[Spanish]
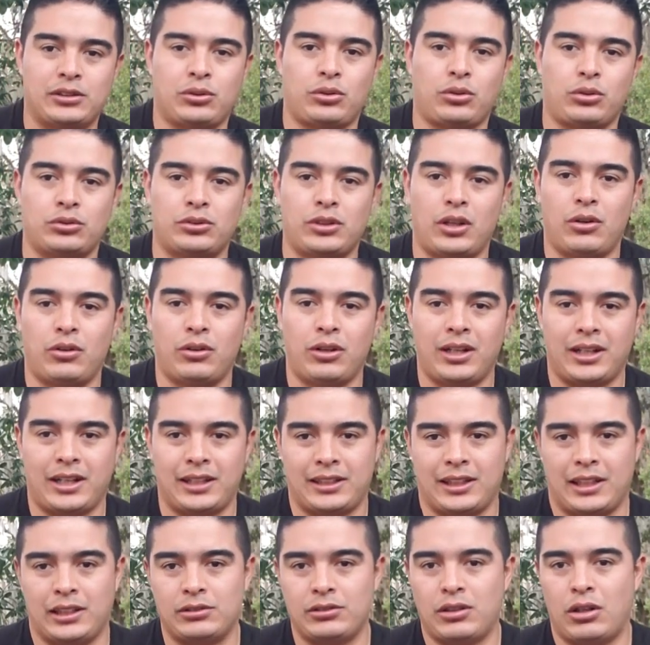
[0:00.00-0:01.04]
con una hoja que te
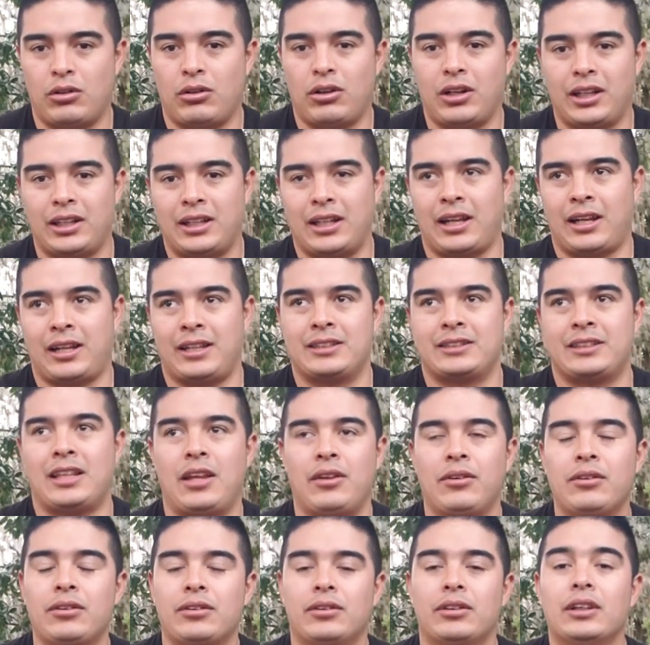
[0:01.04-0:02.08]
dan una hoja de arrestado,
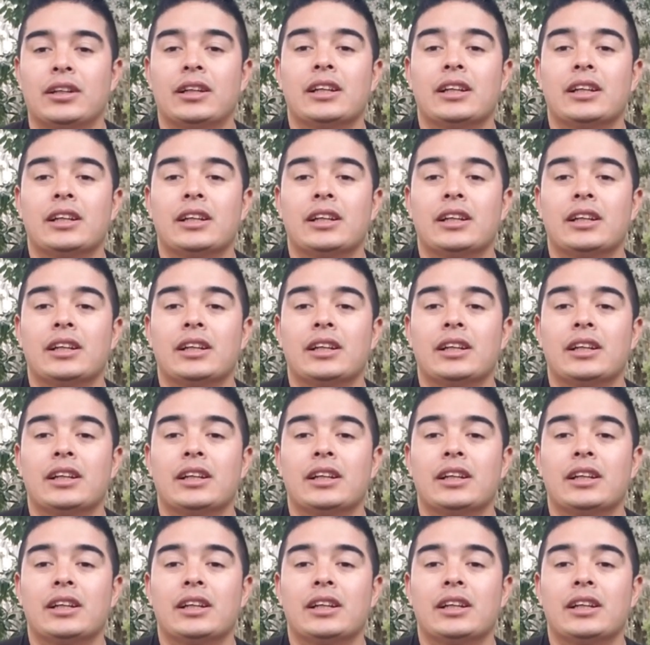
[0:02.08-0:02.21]
no.